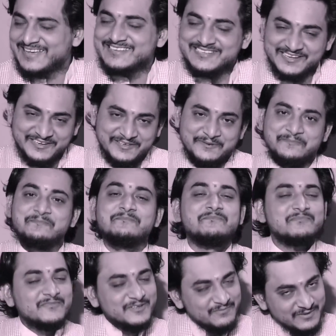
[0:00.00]
ऐसा नहीं है
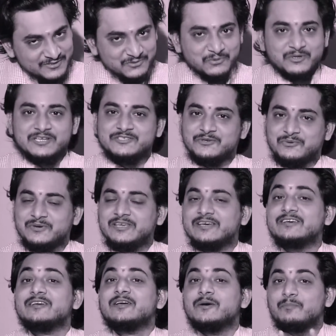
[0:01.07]
व्यस्त होना जरूरी है
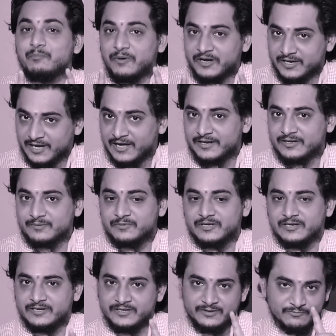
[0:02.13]
पर कार्यक्रम के
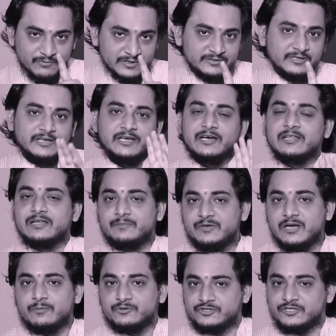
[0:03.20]
लिए वक्त निकालना भी
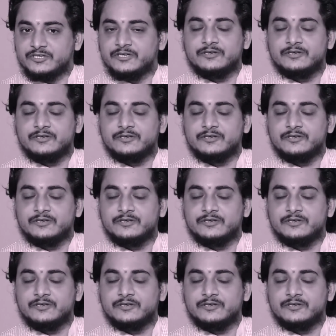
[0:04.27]
आवश्यक